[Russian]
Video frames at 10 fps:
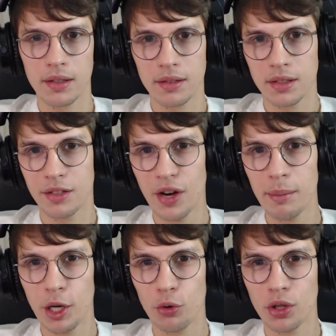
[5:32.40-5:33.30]
2
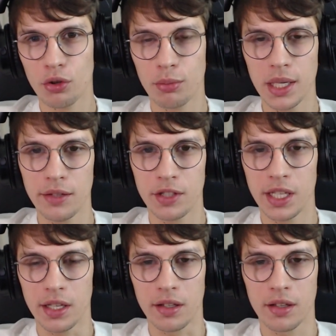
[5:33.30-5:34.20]
миллиона рублей в
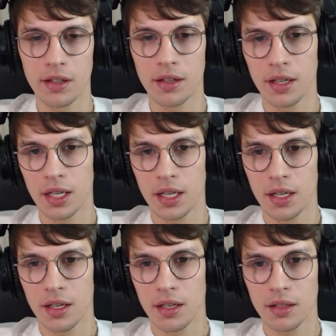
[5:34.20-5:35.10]
день.
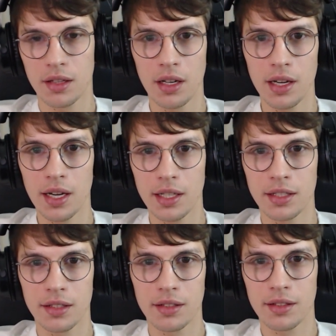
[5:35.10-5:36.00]
Для